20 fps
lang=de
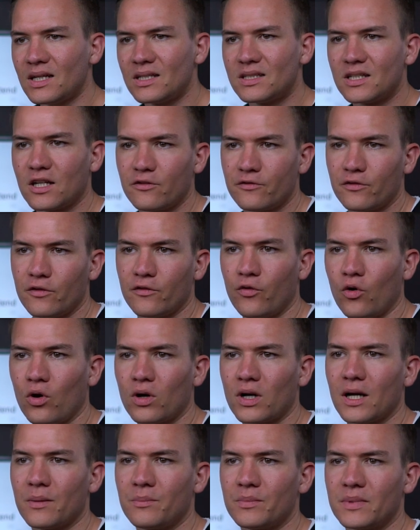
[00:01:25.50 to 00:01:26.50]
dann für
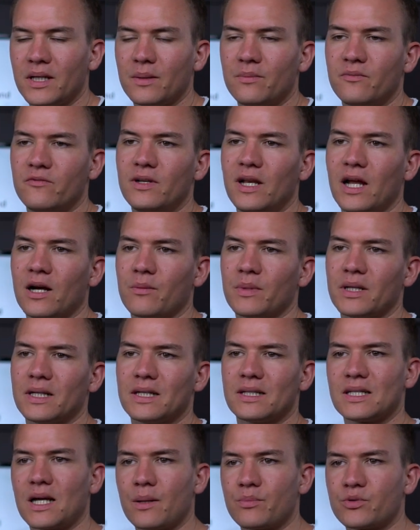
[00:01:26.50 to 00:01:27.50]
Vorgaben gibt, wie lange man
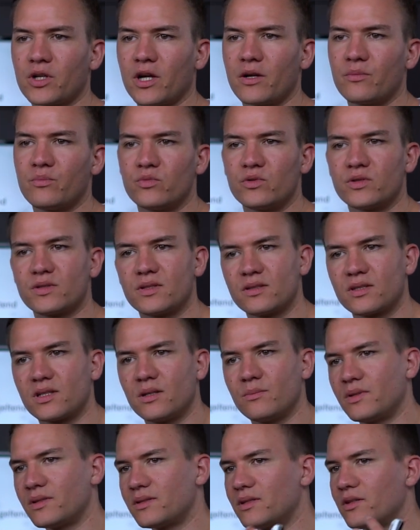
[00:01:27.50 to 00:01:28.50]
das abschreiben muss. Das
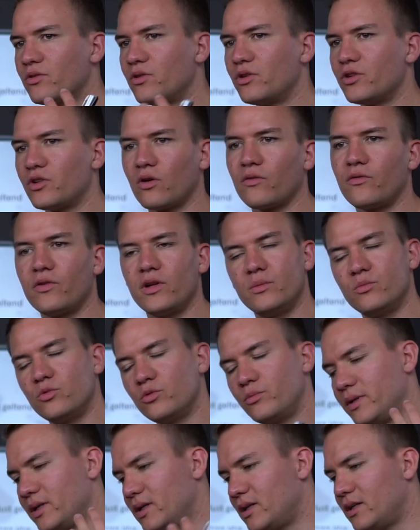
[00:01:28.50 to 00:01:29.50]
gibt es natürlich auch für
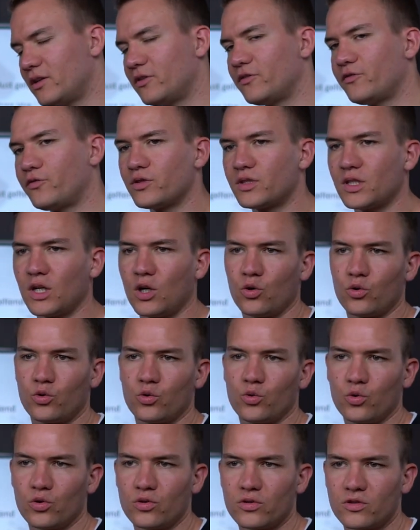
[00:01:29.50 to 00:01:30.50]
Immobilien, fürs Auto
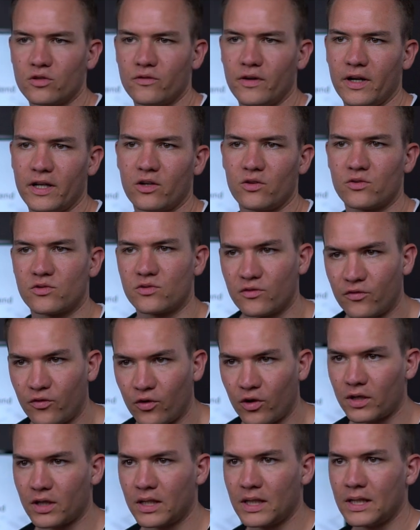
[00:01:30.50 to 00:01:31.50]
und so weiter und so
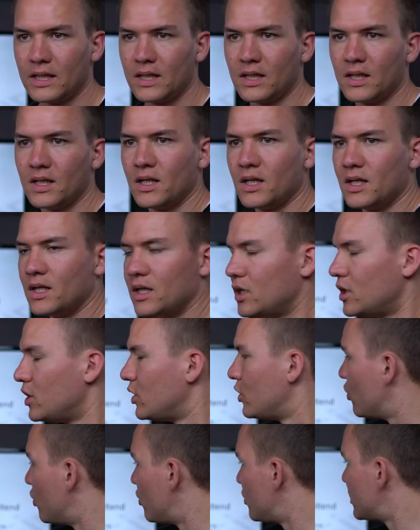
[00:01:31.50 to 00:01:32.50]
fort.
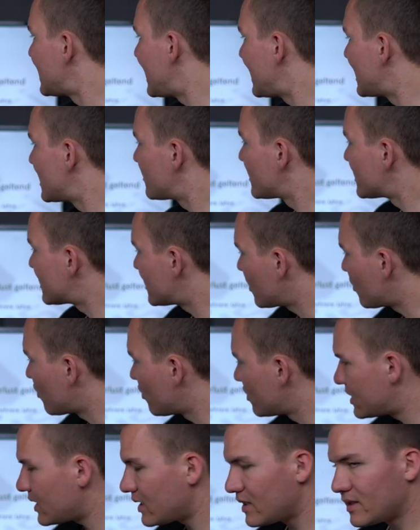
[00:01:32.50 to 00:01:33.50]
Und alles, was
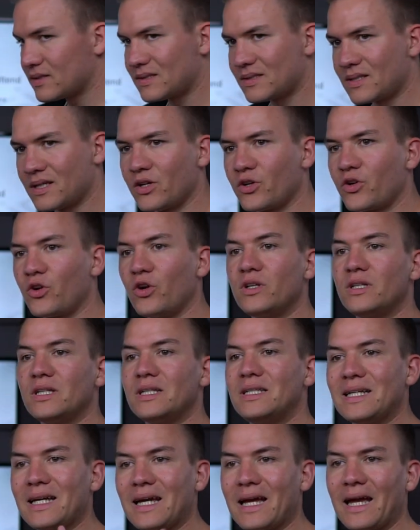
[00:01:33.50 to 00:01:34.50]
darunter ist, könnt ihr
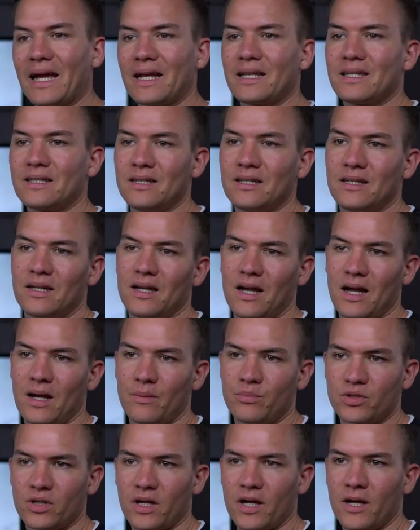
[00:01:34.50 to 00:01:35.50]
direkt
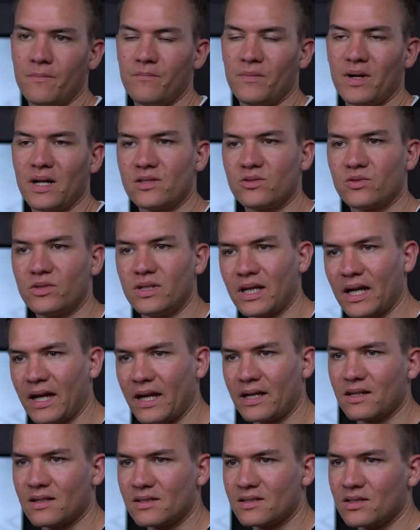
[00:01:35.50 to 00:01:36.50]
abschreiben, also
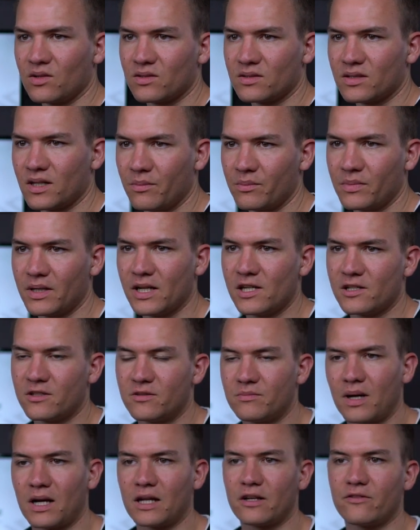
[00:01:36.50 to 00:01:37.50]
direkt als Ausgaben
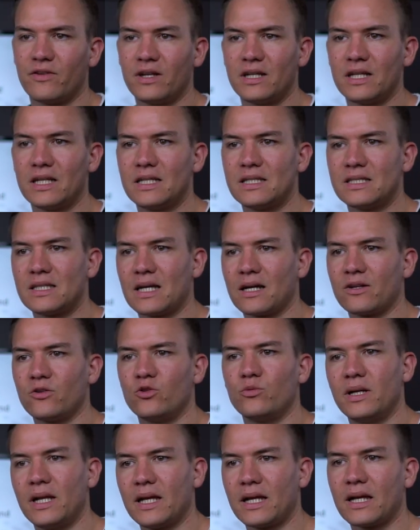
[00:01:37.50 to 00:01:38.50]
geltend machen. Wenn ihr die Sachen
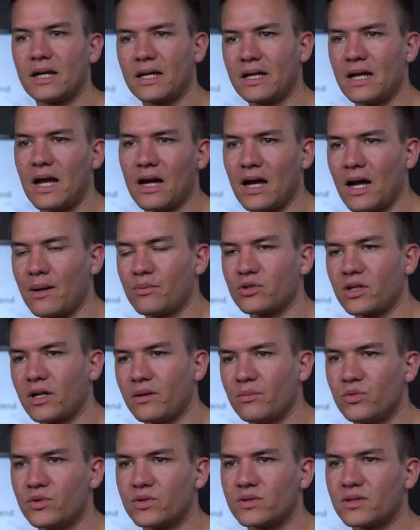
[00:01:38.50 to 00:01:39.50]
über längere Jahre
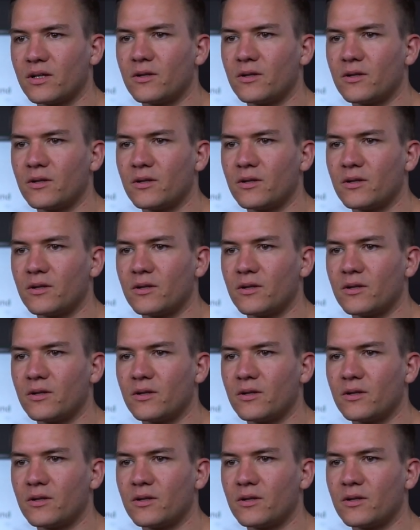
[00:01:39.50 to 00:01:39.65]
abschreiben müsst,